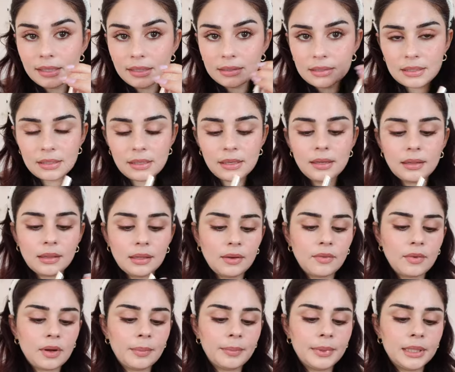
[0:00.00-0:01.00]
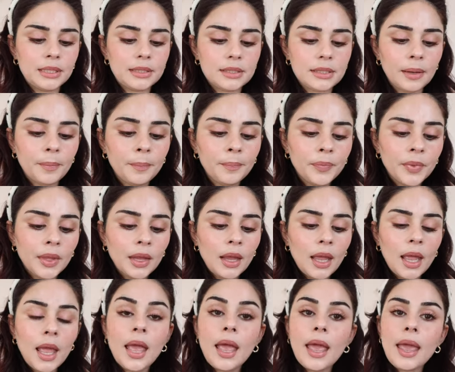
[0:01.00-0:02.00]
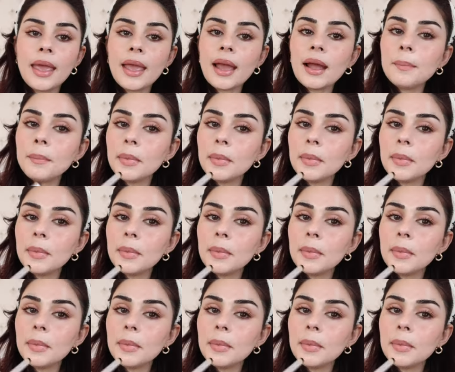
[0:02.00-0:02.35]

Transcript: hanisiyle devam edeceğim. Eğer